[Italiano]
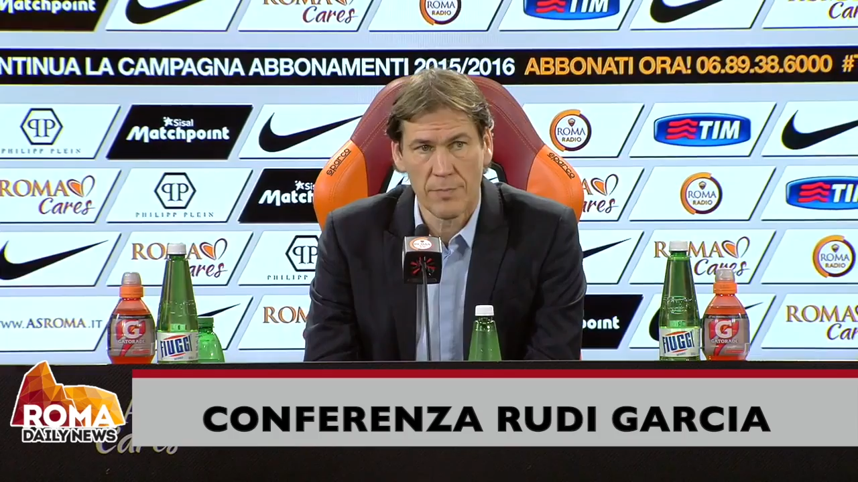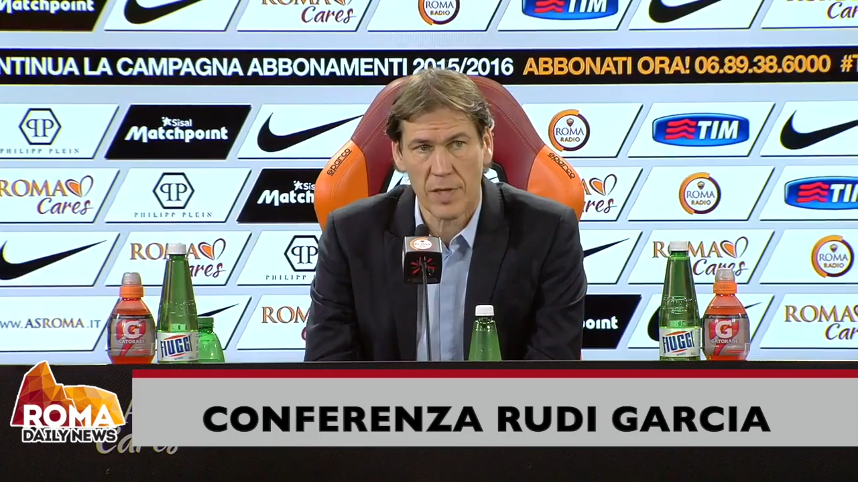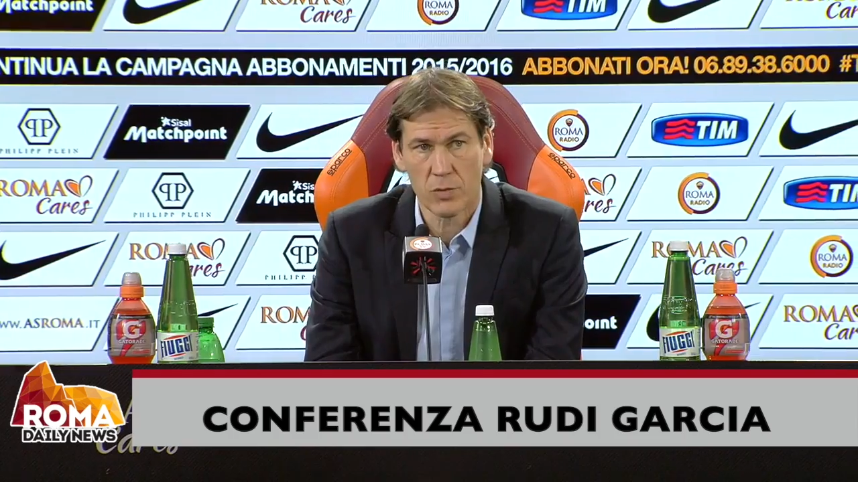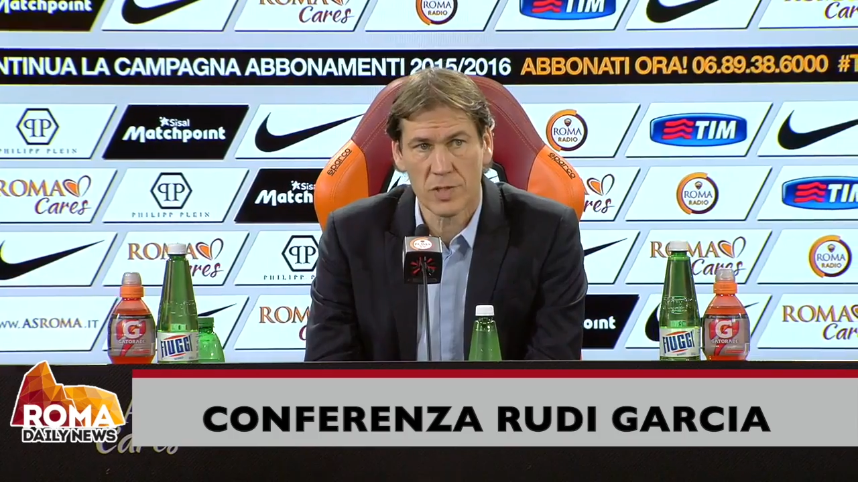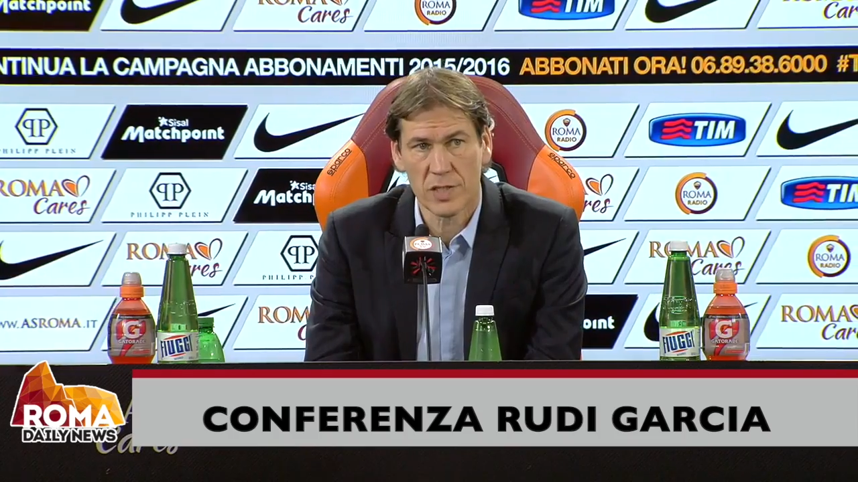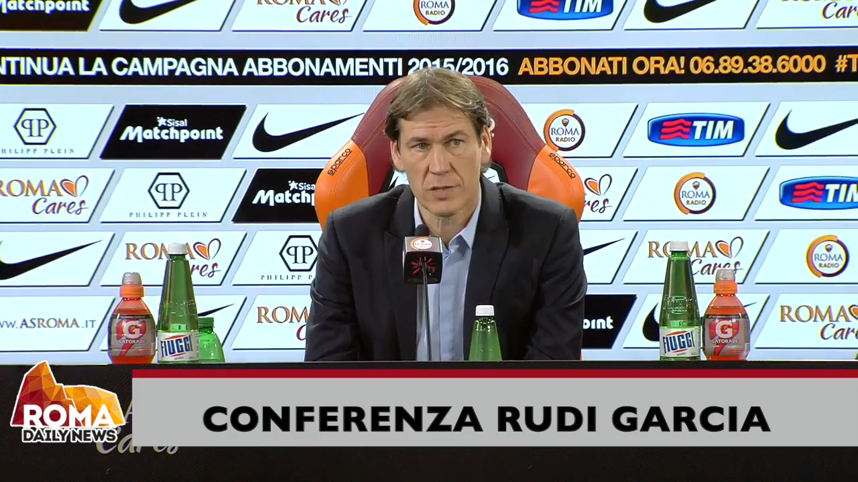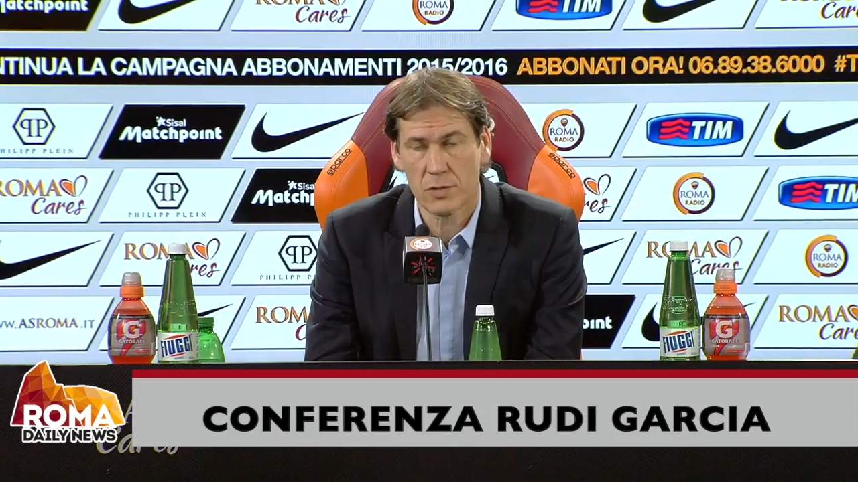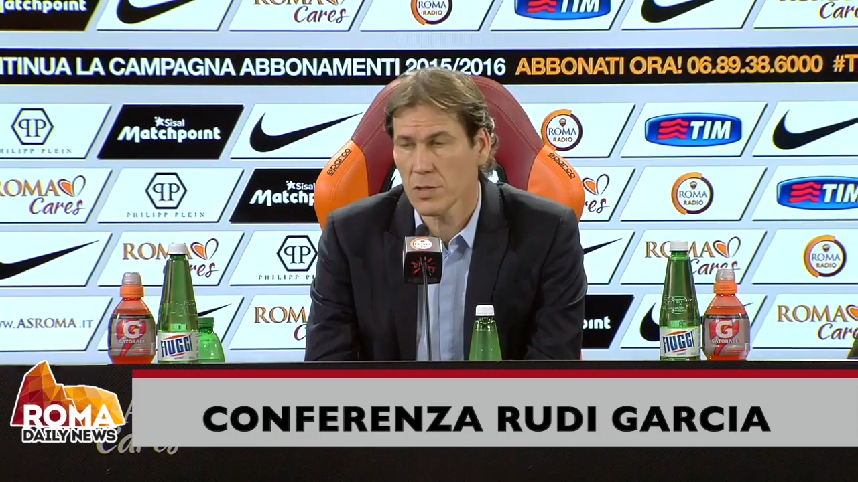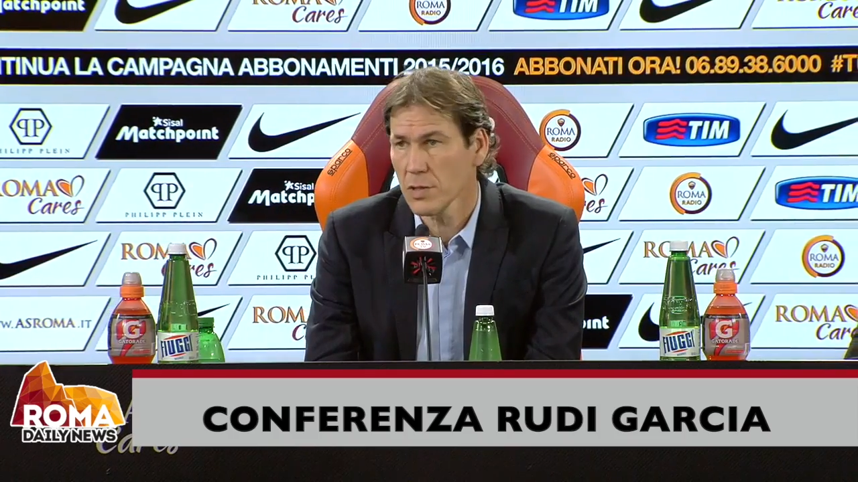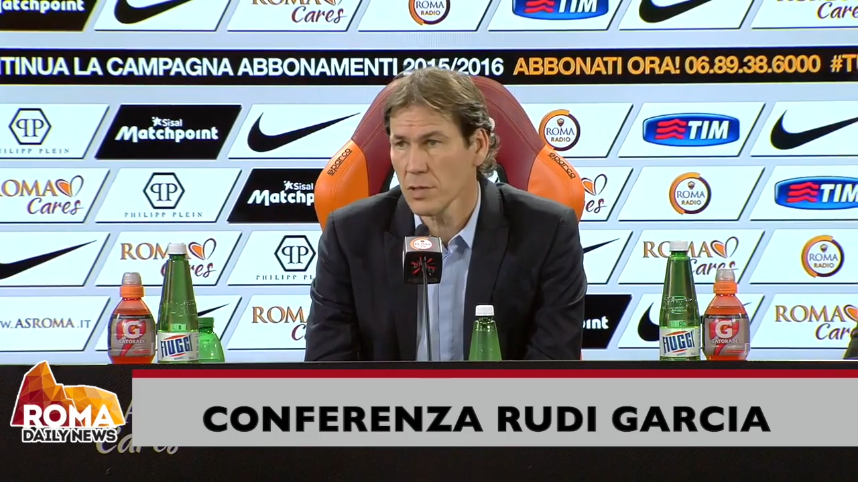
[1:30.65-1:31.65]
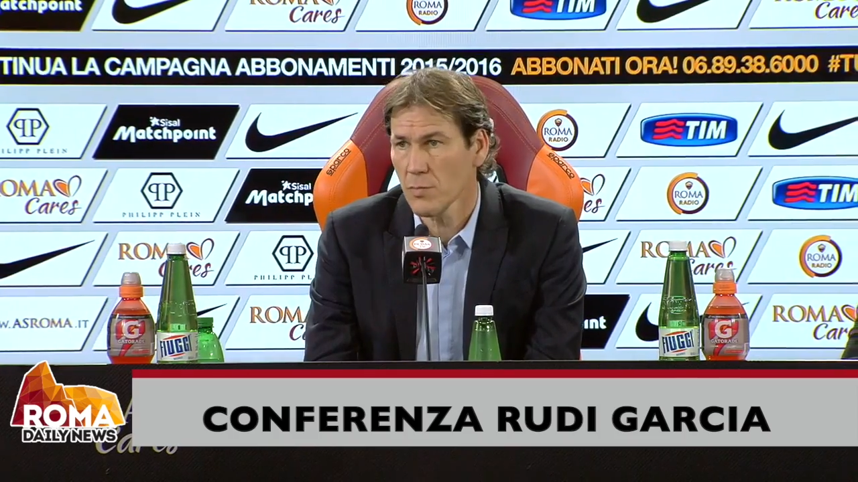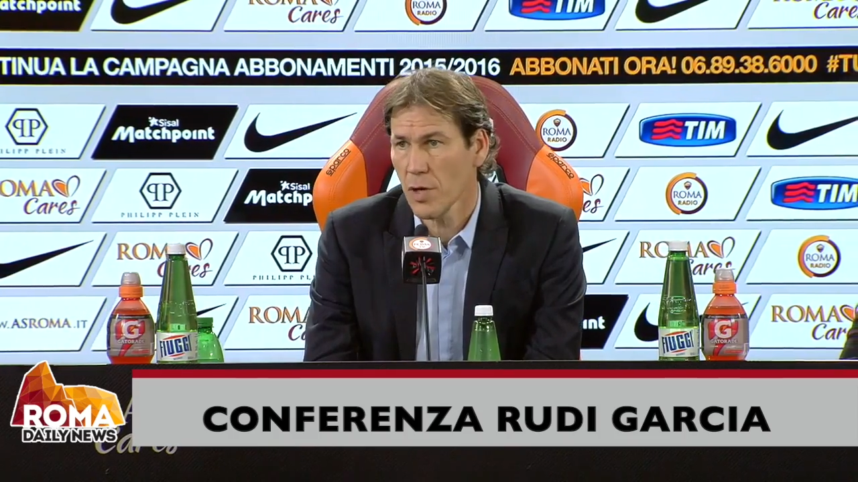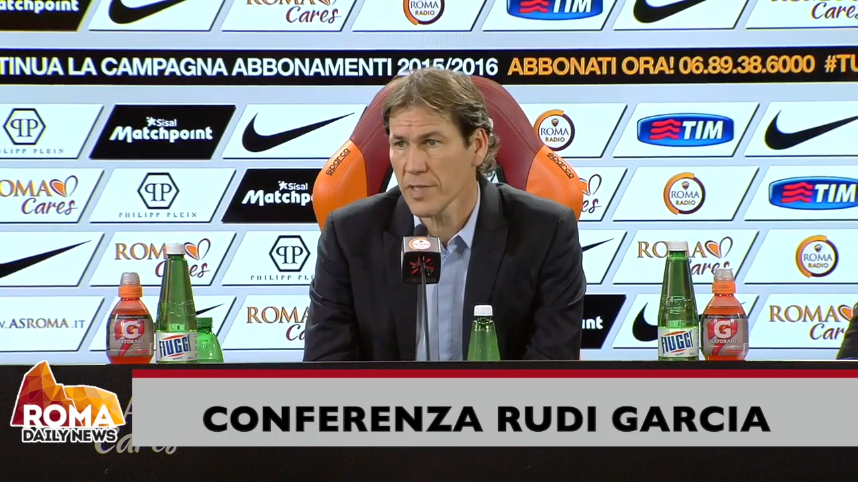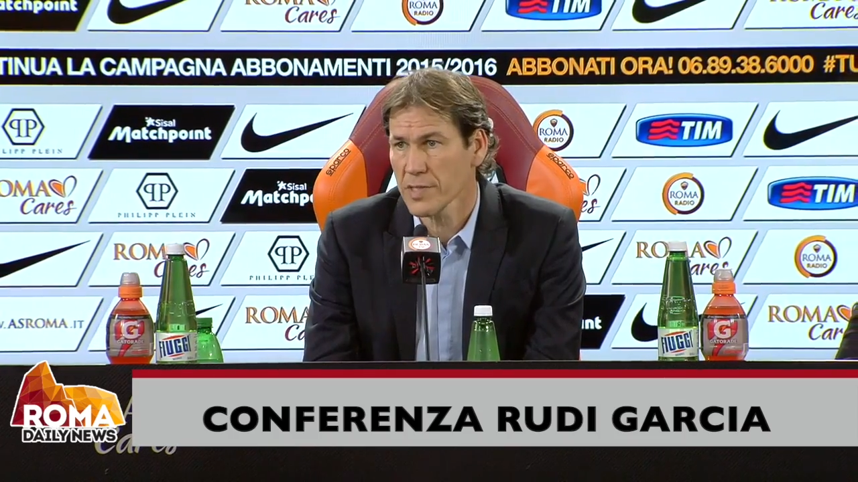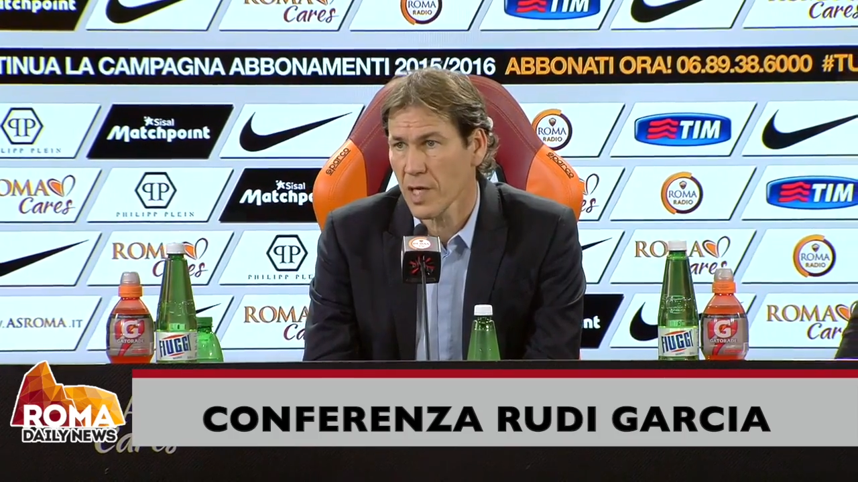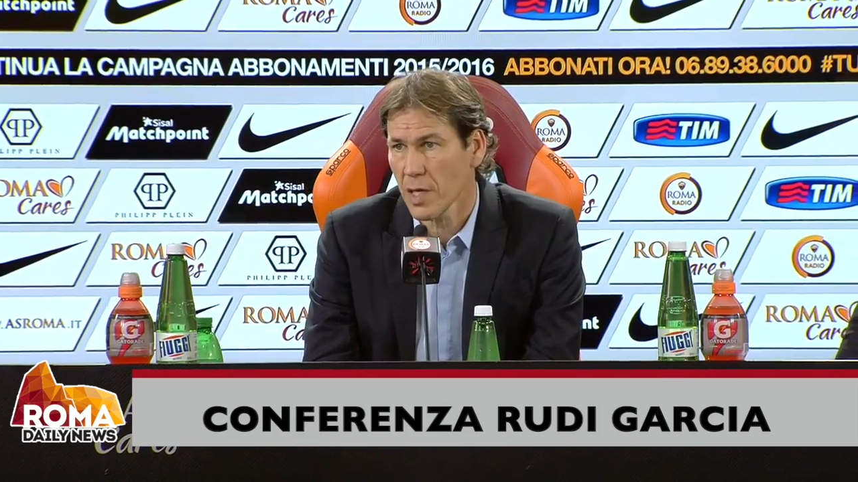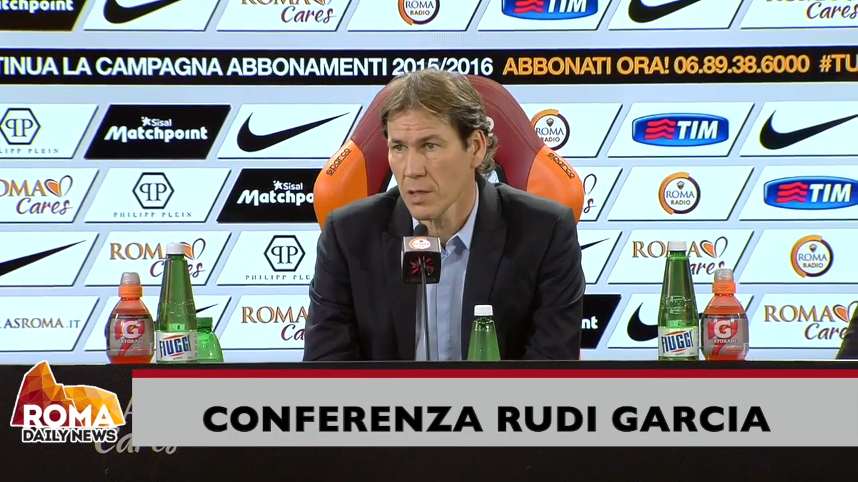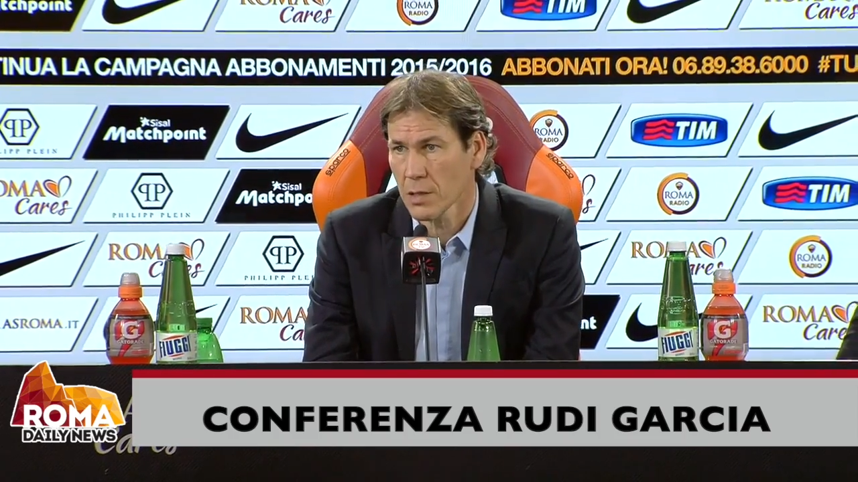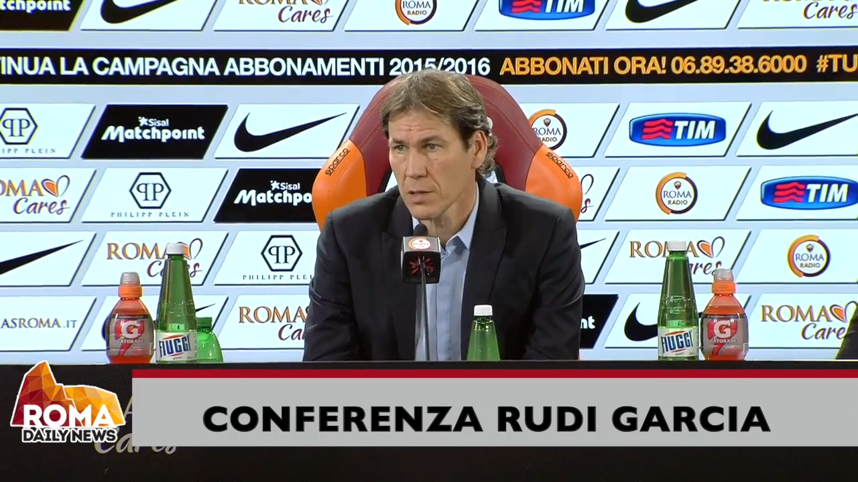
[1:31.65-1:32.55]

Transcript: per l'utilizzo di Mohamed Salah,